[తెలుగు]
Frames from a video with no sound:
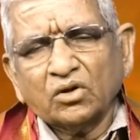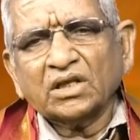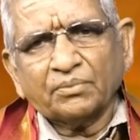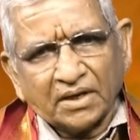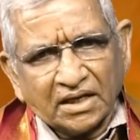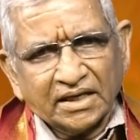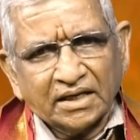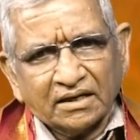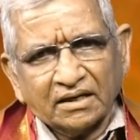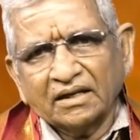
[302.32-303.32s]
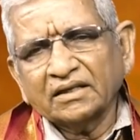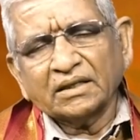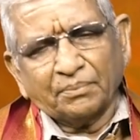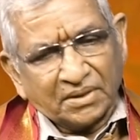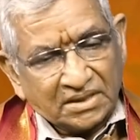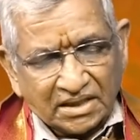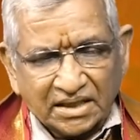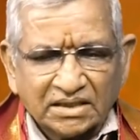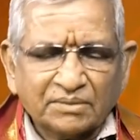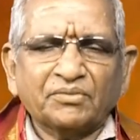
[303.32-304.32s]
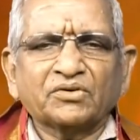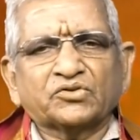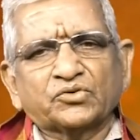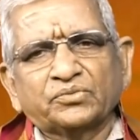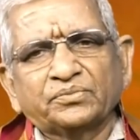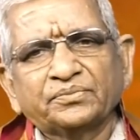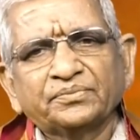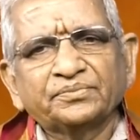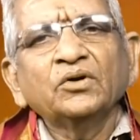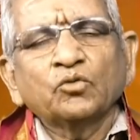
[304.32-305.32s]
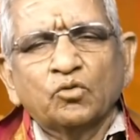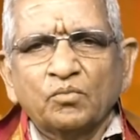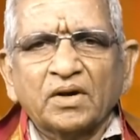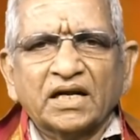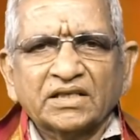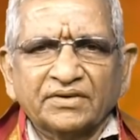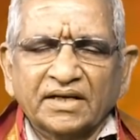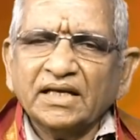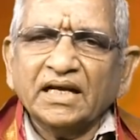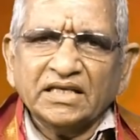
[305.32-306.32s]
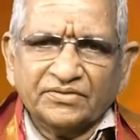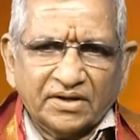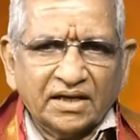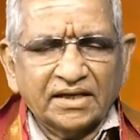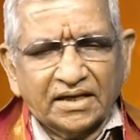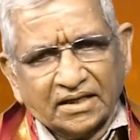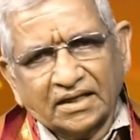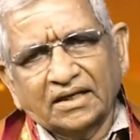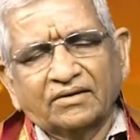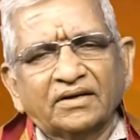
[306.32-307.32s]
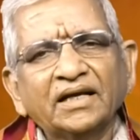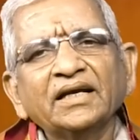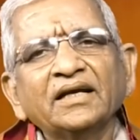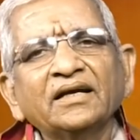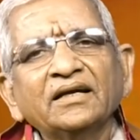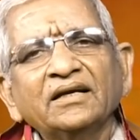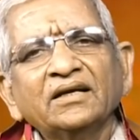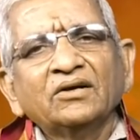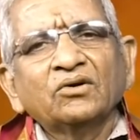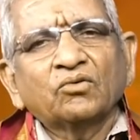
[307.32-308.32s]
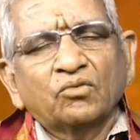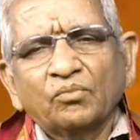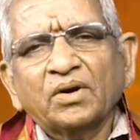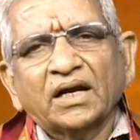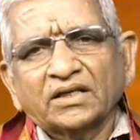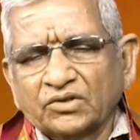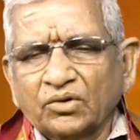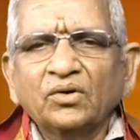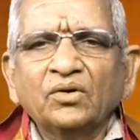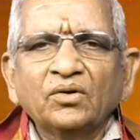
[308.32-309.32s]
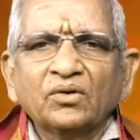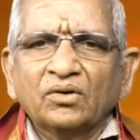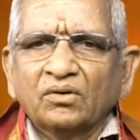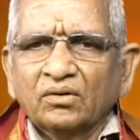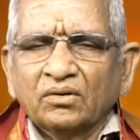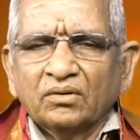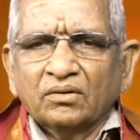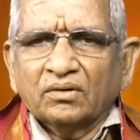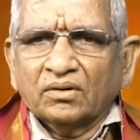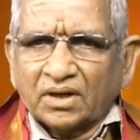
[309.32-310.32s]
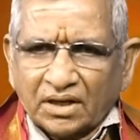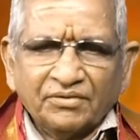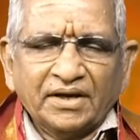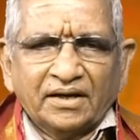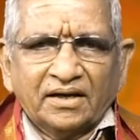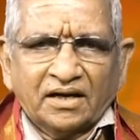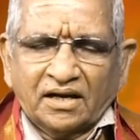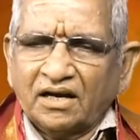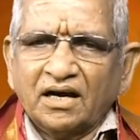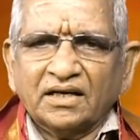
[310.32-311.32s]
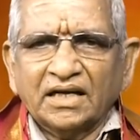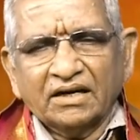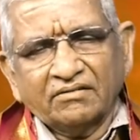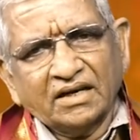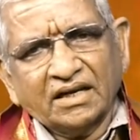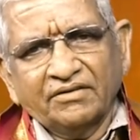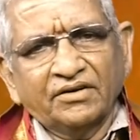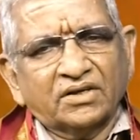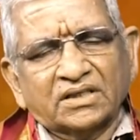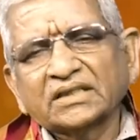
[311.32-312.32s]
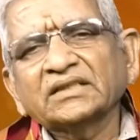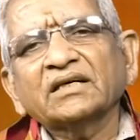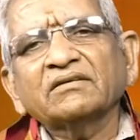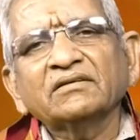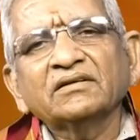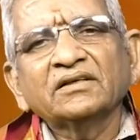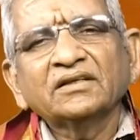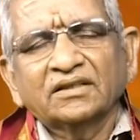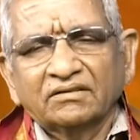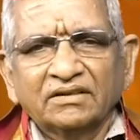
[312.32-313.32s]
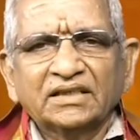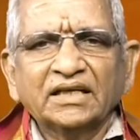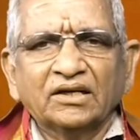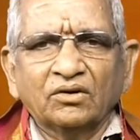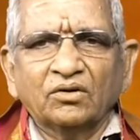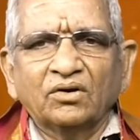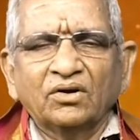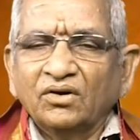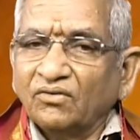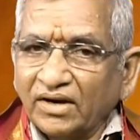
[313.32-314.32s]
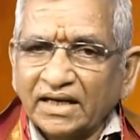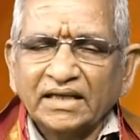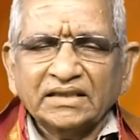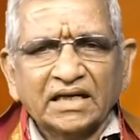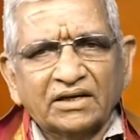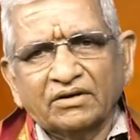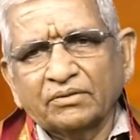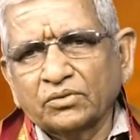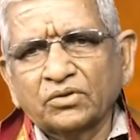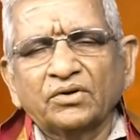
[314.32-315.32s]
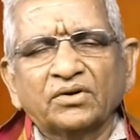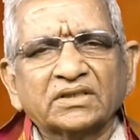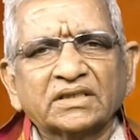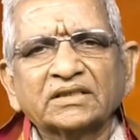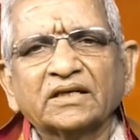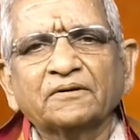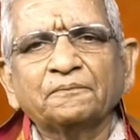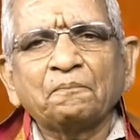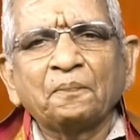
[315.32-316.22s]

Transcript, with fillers: దోహదపడగలిగేటని చెప్పనిసరిగా చెప్పవచ్చు కుంభరాశి వారికి రాశి ఫలాలు ఈ రకంగా ఉన్నాయి కుంభరాశిలో రవి గ్రహరాట్ అయినటువంటి రవి యొక్క సంచారం ద్వితీయంలో వక్రించినటువంటి బుధుని యొక్క సంచారం